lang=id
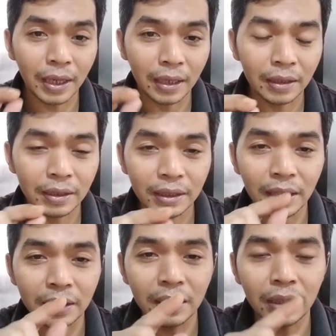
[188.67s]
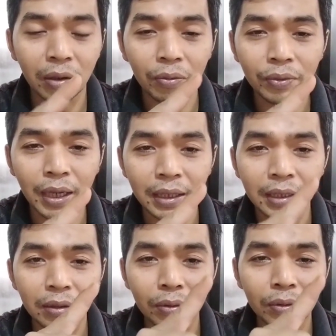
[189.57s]
kan ya di love kan
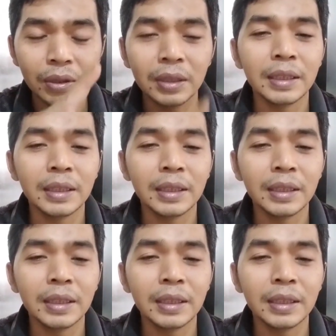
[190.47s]
itu